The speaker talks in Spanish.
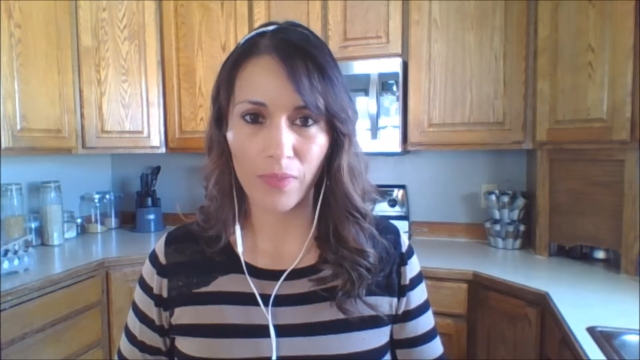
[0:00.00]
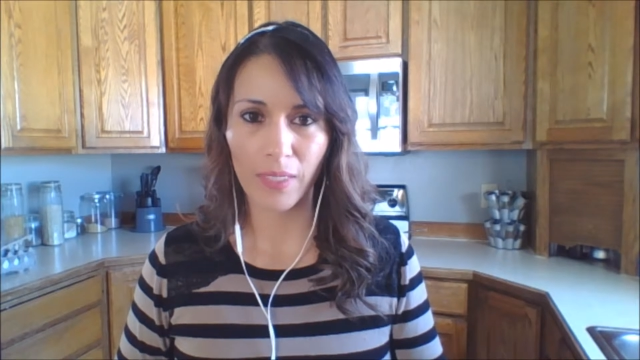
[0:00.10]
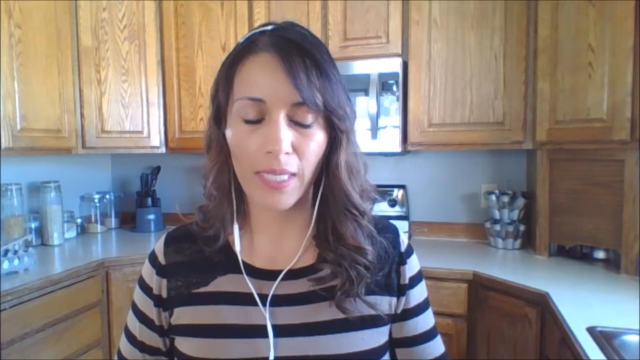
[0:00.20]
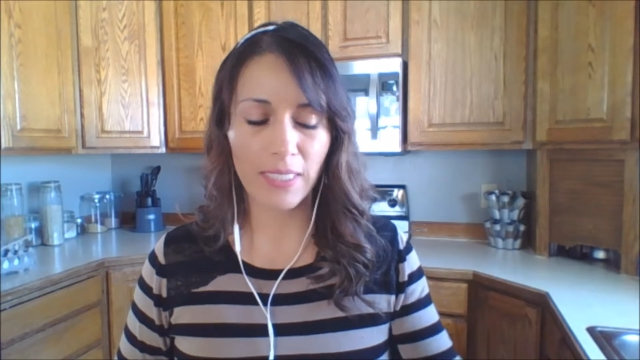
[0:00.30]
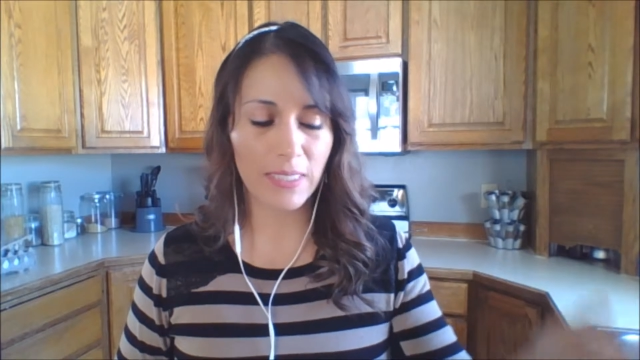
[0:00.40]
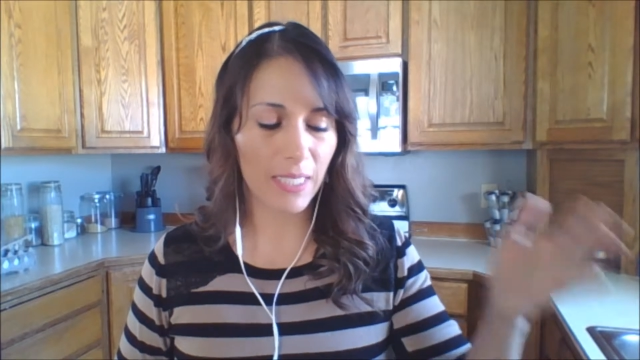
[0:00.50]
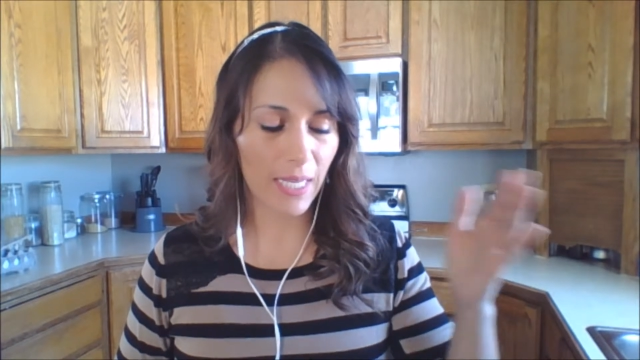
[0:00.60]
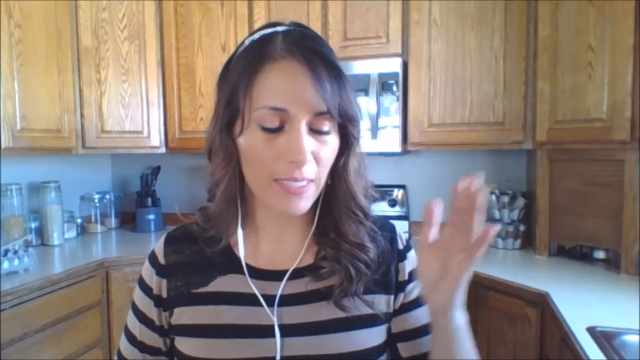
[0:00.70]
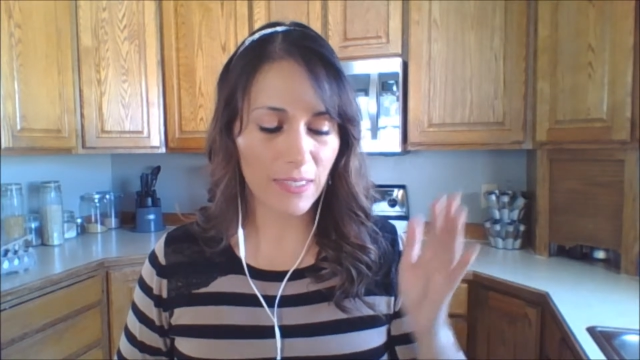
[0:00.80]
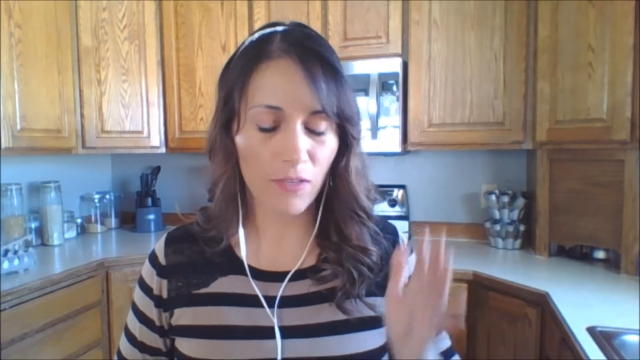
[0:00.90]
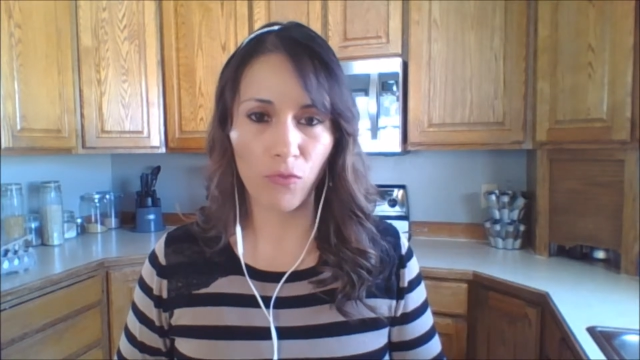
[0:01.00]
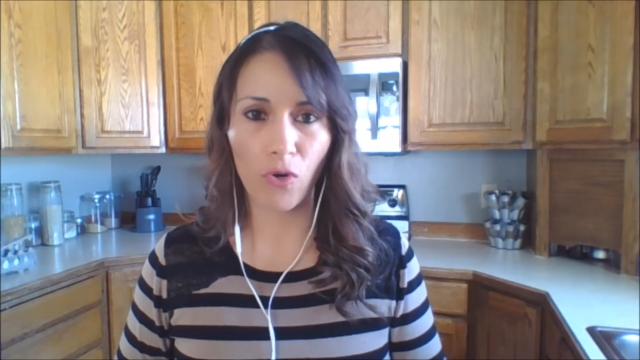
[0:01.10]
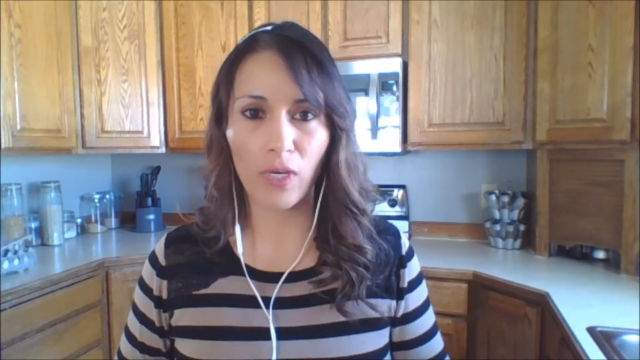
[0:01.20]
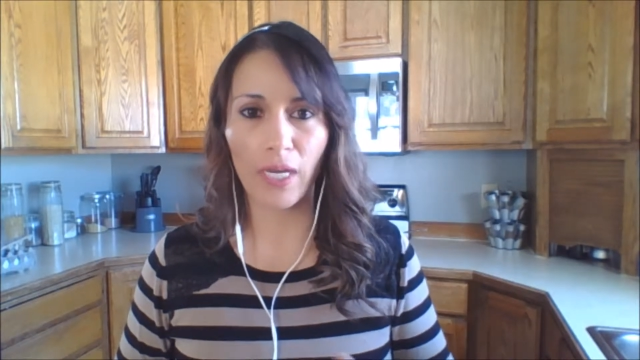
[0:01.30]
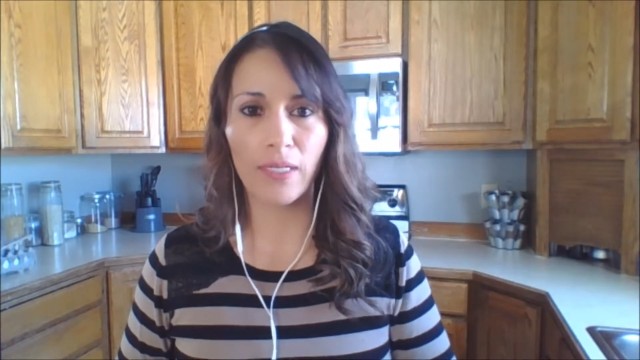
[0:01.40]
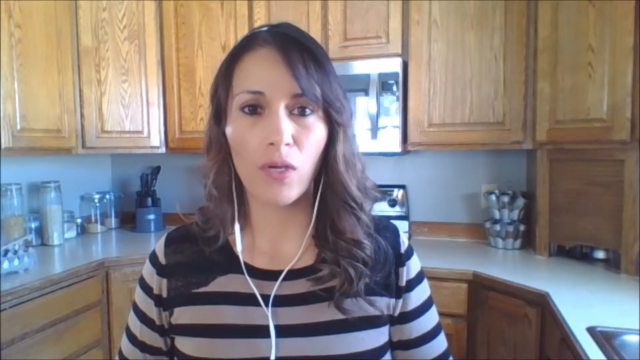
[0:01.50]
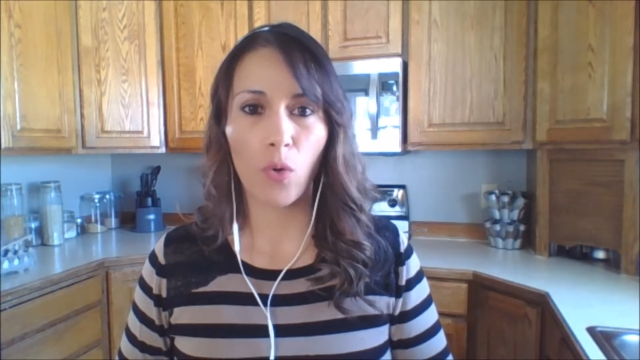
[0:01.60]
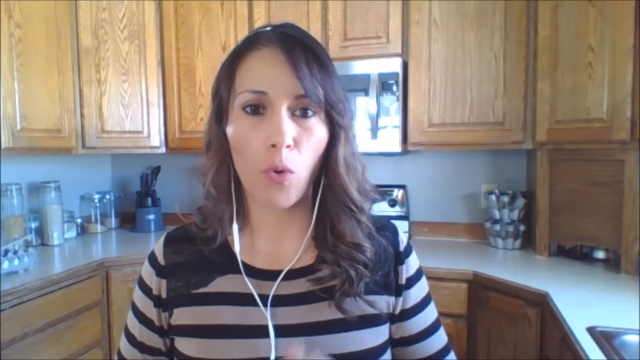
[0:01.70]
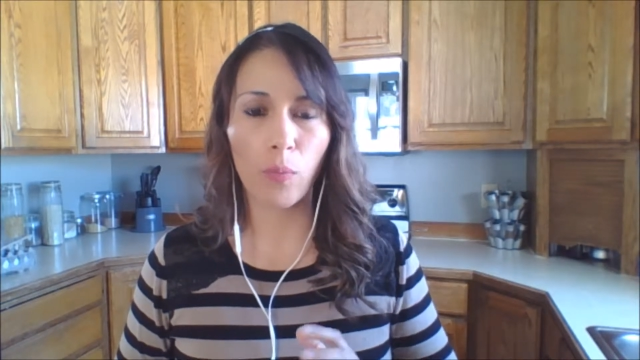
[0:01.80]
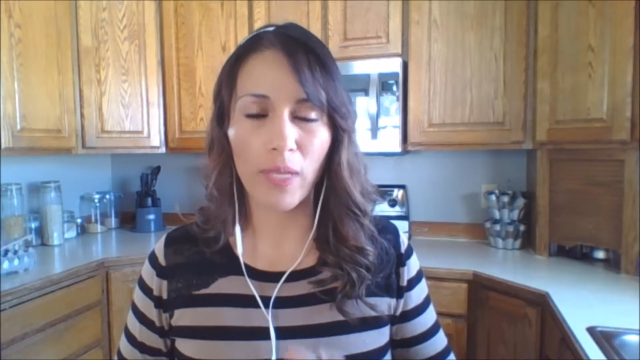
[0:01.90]
que ni siquiera se enfocan
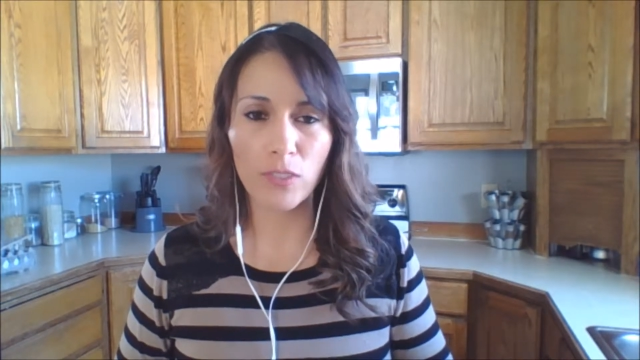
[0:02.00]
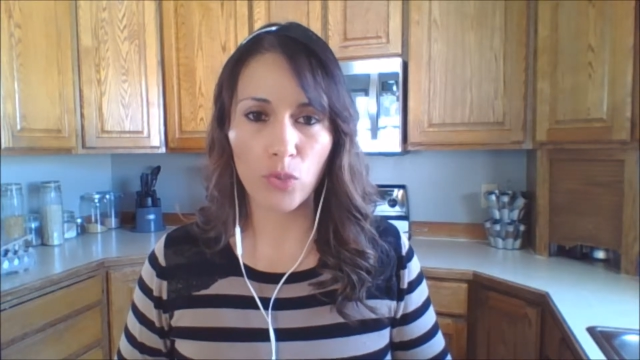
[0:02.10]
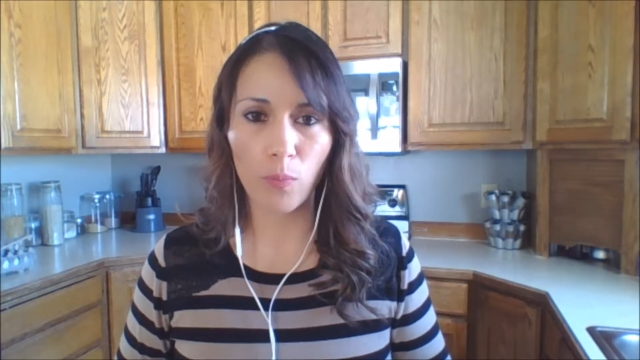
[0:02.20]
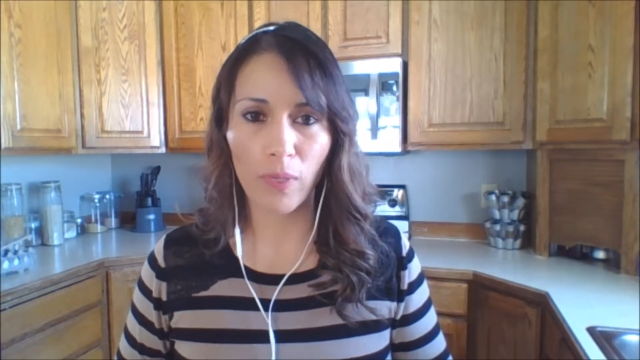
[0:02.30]
o ven su